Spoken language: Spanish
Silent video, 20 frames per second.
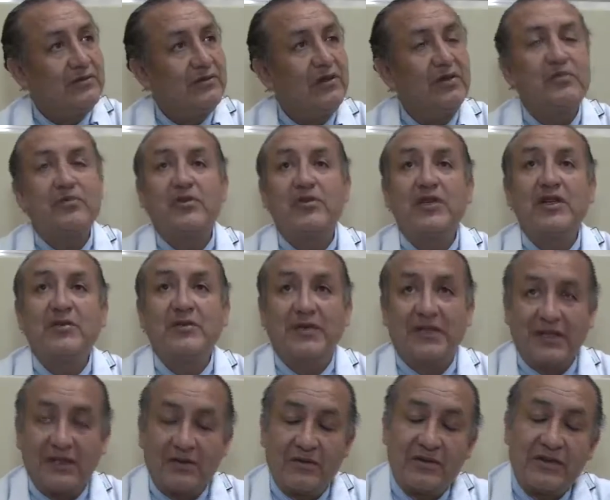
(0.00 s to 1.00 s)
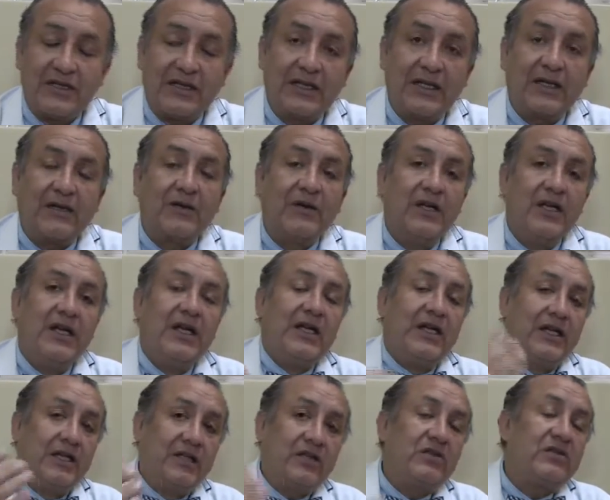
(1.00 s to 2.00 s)
no hay problema en diagnosticarlo.
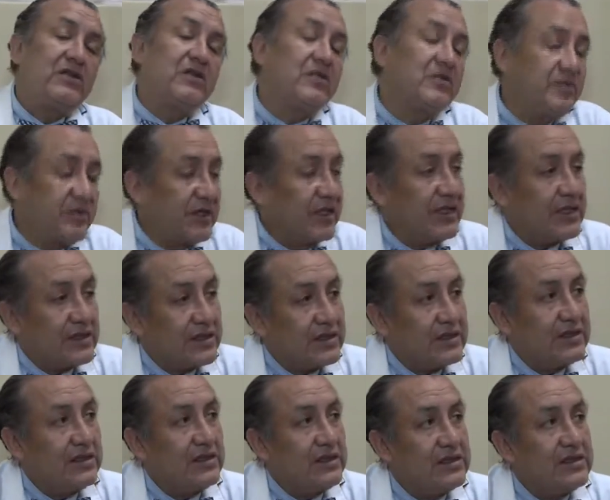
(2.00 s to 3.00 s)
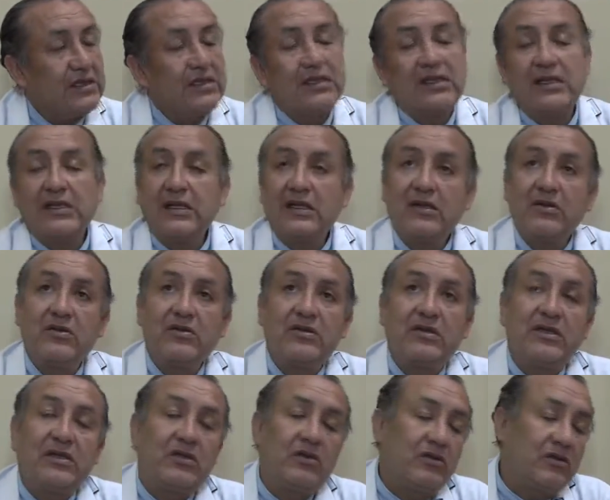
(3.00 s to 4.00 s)
Entonces los pediatras inician el
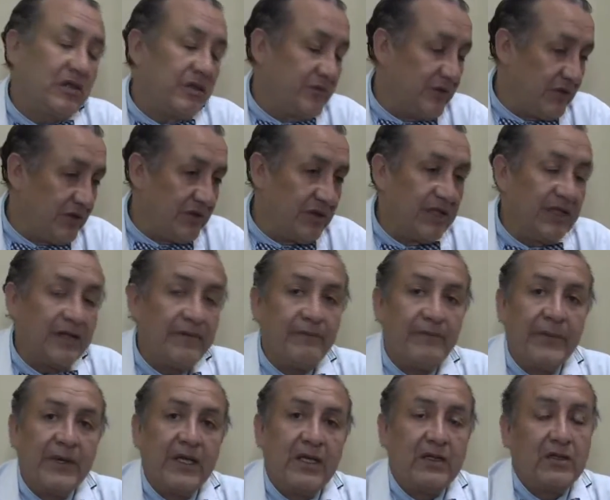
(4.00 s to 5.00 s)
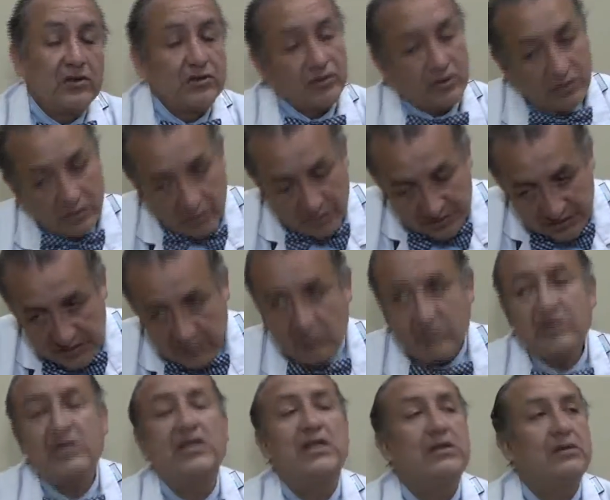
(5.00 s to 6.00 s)
diagnóstico, la mayoría nosotros
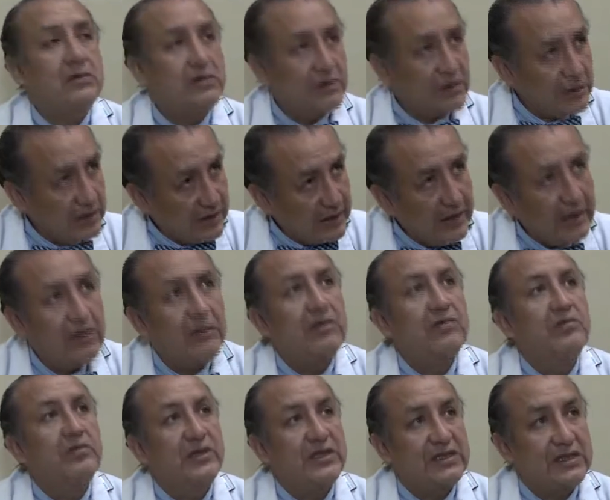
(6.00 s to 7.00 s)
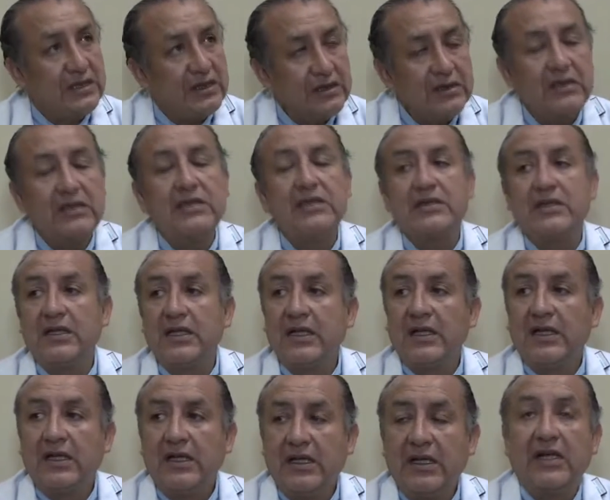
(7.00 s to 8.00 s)
hemos diagnosticado en pacientes,
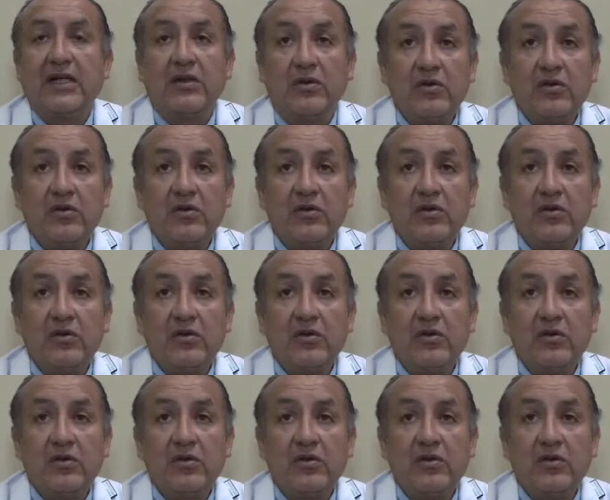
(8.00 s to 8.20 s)
en